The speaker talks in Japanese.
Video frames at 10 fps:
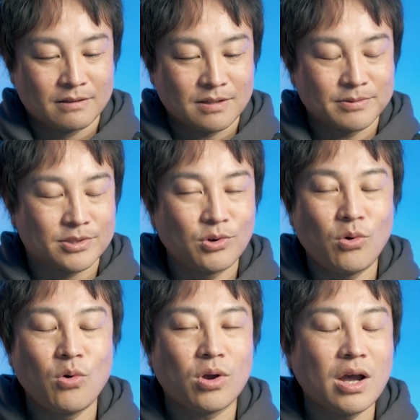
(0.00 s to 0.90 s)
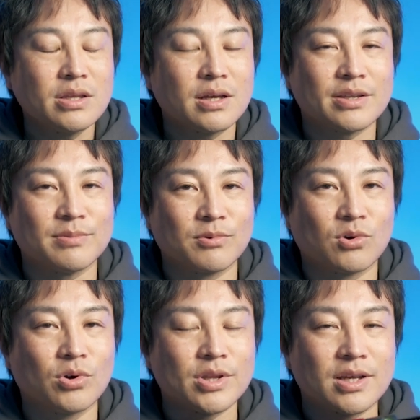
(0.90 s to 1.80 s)
多分業界内でも
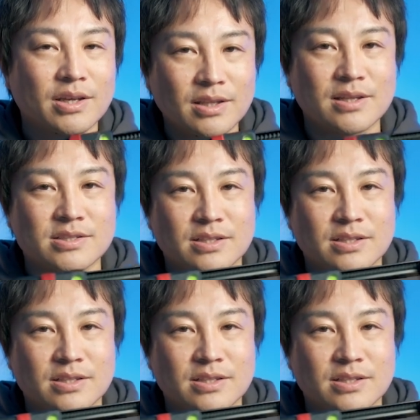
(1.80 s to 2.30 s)
これだけなん